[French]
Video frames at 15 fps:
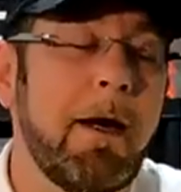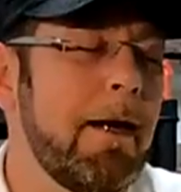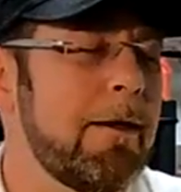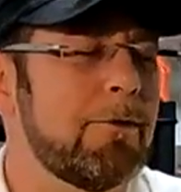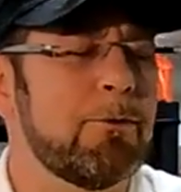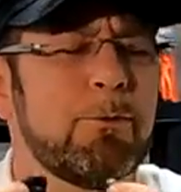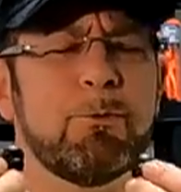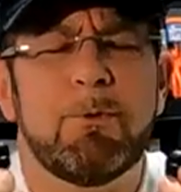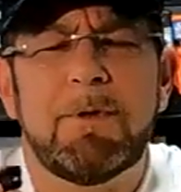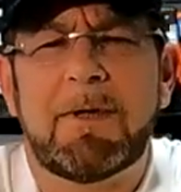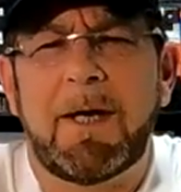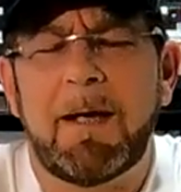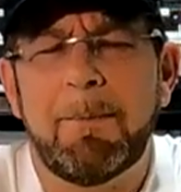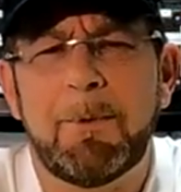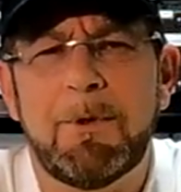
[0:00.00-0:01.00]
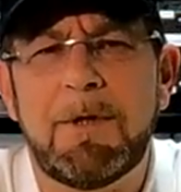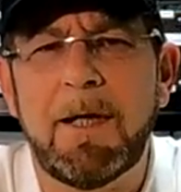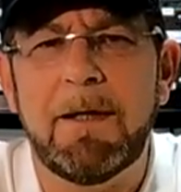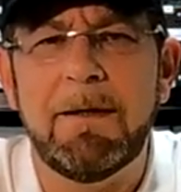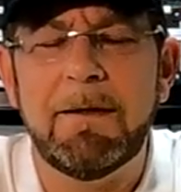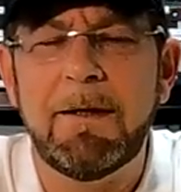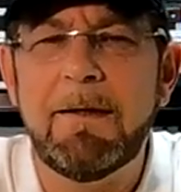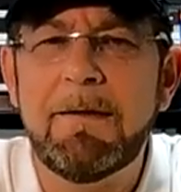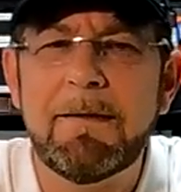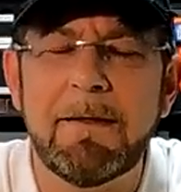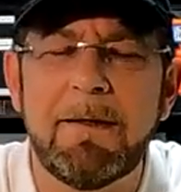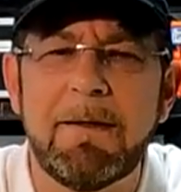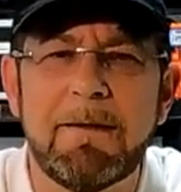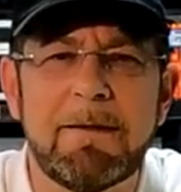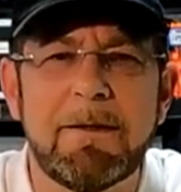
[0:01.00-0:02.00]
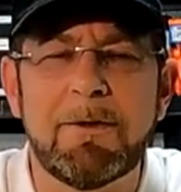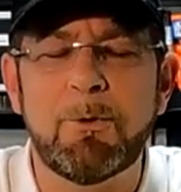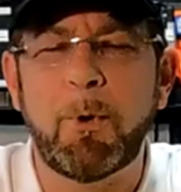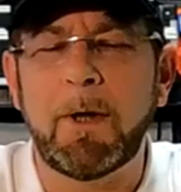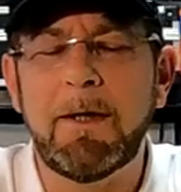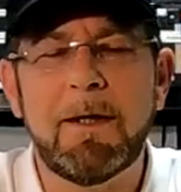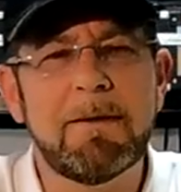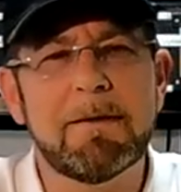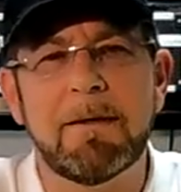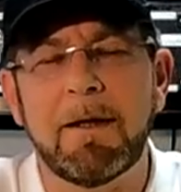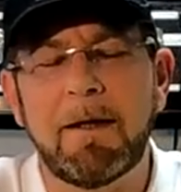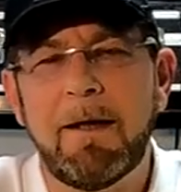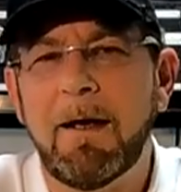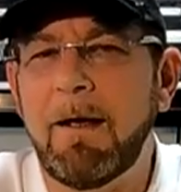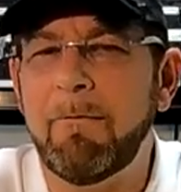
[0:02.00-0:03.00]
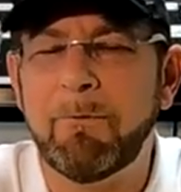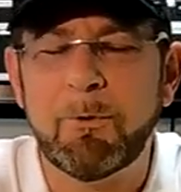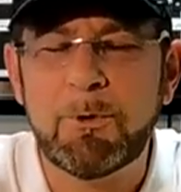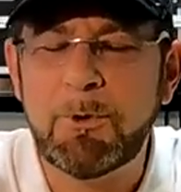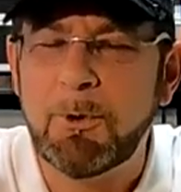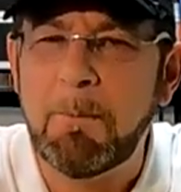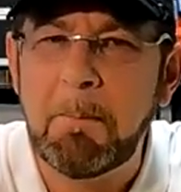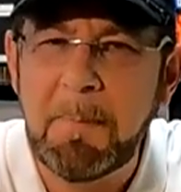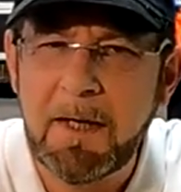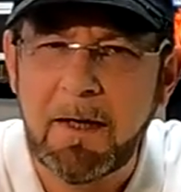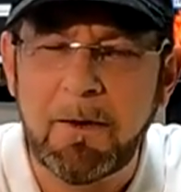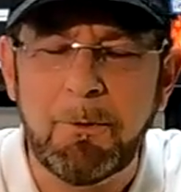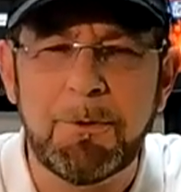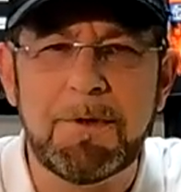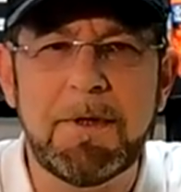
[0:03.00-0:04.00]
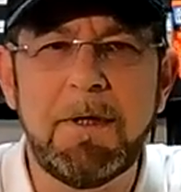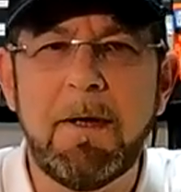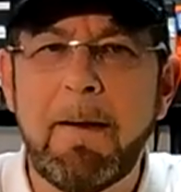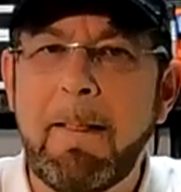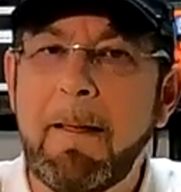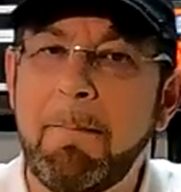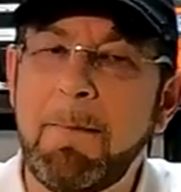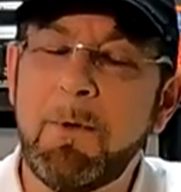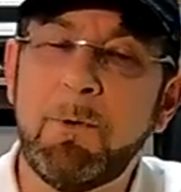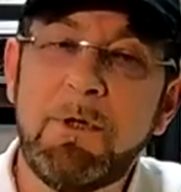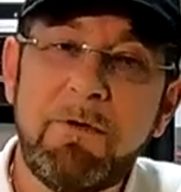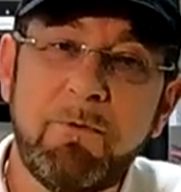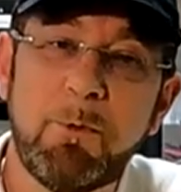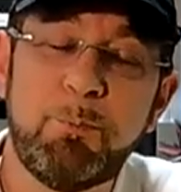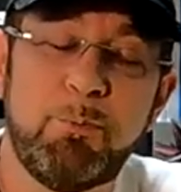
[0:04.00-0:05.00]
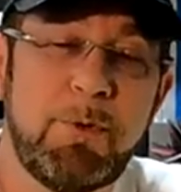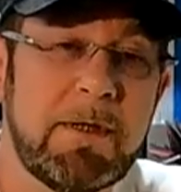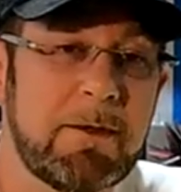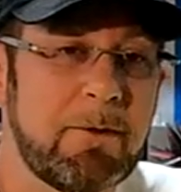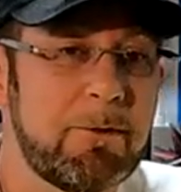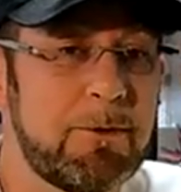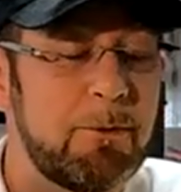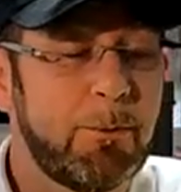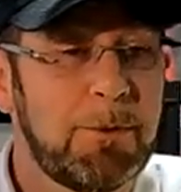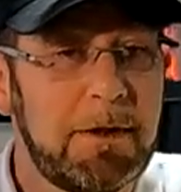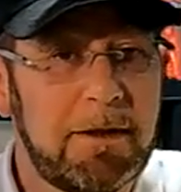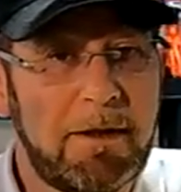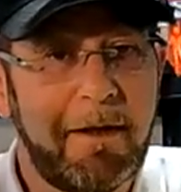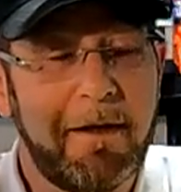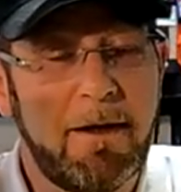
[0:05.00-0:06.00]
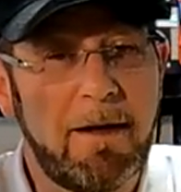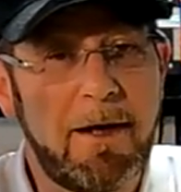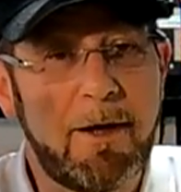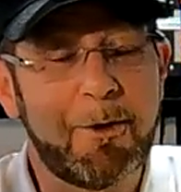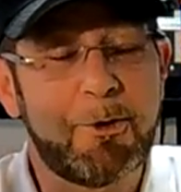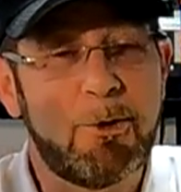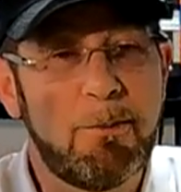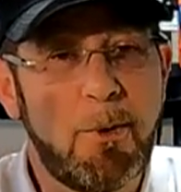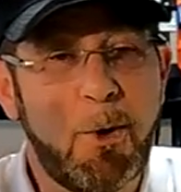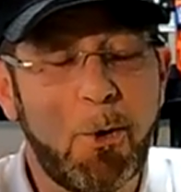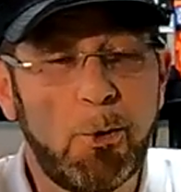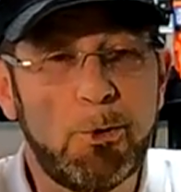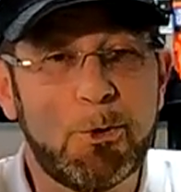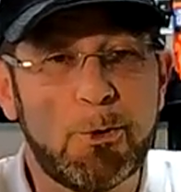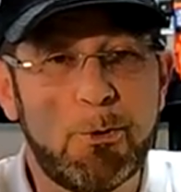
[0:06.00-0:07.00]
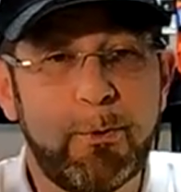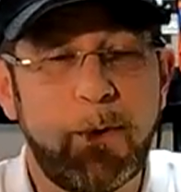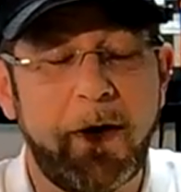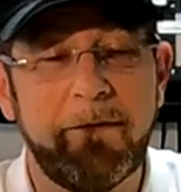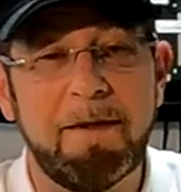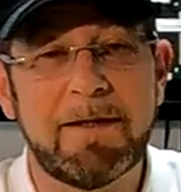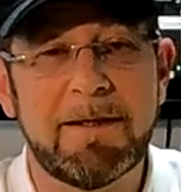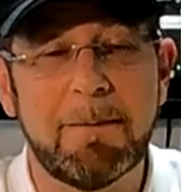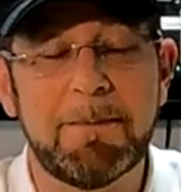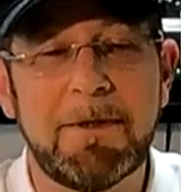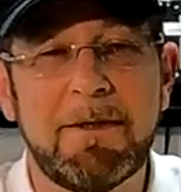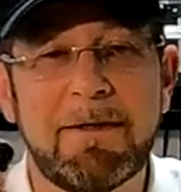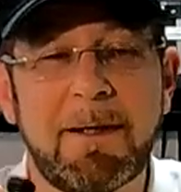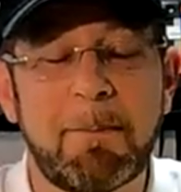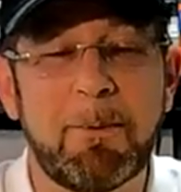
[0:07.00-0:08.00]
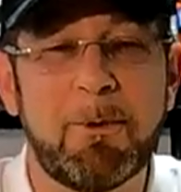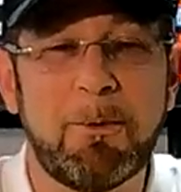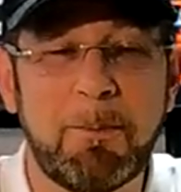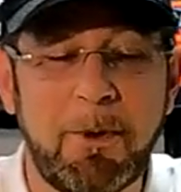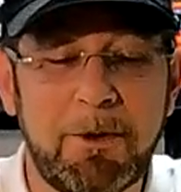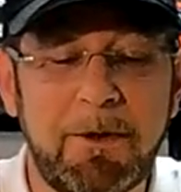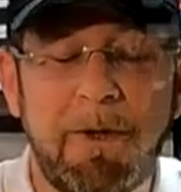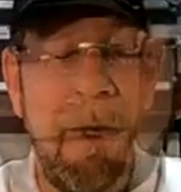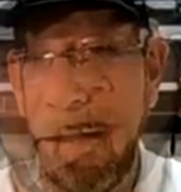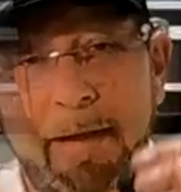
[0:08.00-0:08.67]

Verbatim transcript: Elles sont d'une très très bonne qualité, ces, oreillettes, c'est clair, elles fonctionnent bien aussi, mais au niveau puissance, on était largement au-dessus avec ces petites Apollo Buds.